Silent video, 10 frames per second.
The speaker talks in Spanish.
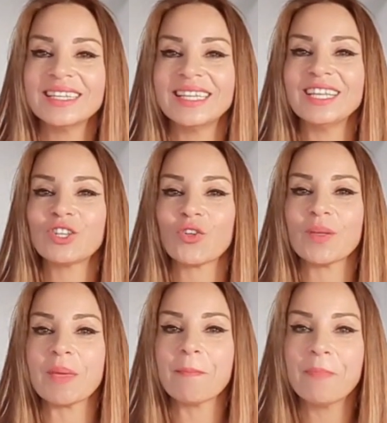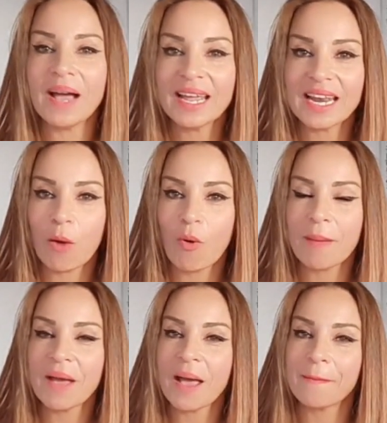dentro de mi página
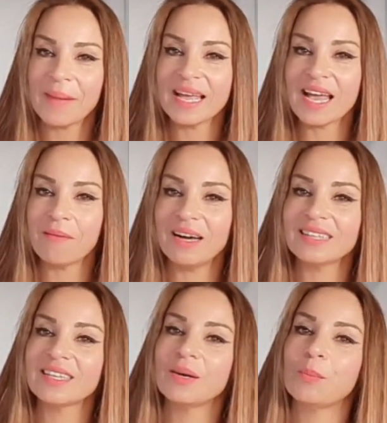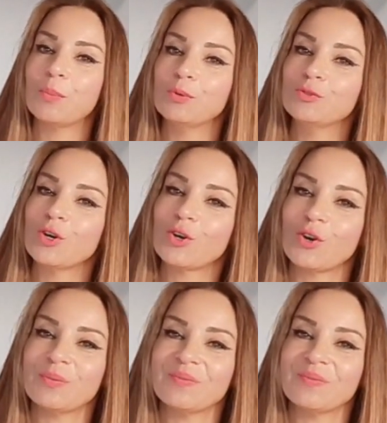web mayabat.com.